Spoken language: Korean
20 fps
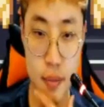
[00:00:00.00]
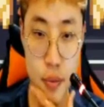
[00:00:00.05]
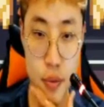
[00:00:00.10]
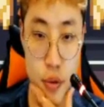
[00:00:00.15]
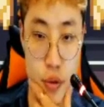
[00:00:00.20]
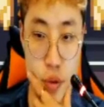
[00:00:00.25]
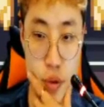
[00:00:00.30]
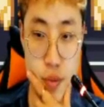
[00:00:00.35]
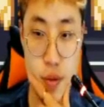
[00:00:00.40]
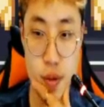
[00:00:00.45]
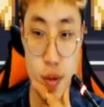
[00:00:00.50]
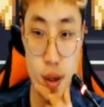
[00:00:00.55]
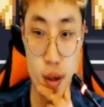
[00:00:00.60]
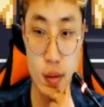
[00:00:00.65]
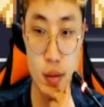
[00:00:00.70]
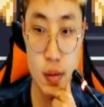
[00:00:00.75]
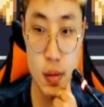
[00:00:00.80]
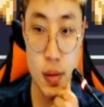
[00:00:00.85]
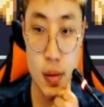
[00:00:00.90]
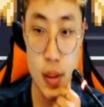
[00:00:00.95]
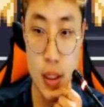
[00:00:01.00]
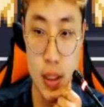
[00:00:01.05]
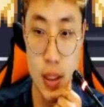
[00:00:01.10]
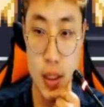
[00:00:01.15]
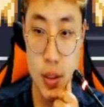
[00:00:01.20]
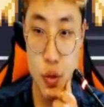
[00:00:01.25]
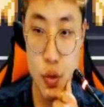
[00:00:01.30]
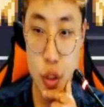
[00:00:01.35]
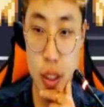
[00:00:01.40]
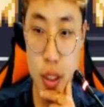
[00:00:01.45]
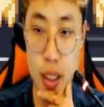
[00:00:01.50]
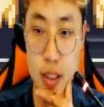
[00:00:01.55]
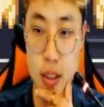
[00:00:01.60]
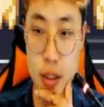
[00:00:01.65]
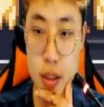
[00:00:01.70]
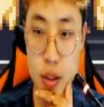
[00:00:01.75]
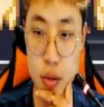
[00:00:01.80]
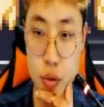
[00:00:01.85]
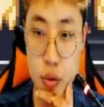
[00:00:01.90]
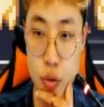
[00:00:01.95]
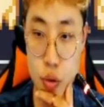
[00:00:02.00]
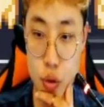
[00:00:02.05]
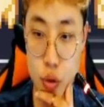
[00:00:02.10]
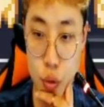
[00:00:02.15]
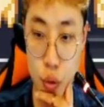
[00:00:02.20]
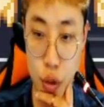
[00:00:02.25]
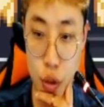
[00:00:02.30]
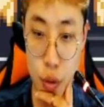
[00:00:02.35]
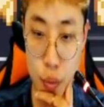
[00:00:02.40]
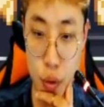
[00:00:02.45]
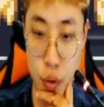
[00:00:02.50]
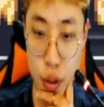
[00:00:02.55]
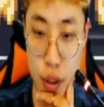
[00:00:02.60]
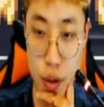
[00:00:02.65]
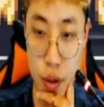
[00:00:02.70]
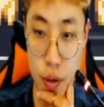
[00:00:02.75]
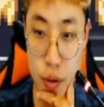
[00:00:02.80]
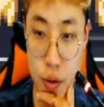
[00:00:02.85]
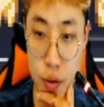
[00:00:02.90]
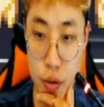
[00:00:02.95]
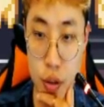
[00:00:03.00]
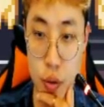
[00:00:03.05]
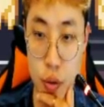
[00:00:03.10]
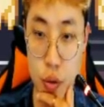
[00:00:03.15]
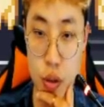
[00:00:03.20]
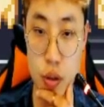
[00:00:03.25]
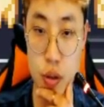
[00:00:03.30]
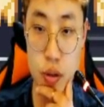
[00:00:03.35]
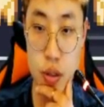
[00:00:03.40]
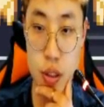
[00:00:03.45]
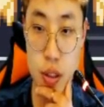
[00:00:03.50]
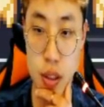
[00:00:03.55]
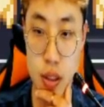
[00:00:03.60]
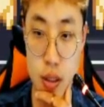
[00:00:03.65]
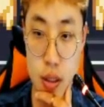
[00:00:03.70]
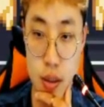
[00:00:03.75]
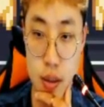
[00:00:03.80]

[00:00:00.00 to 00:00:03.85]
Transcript: 살 필요는 없을 것 같고 최대 체력적으로 좀 올려볼게요 어떻게 올리는 거지?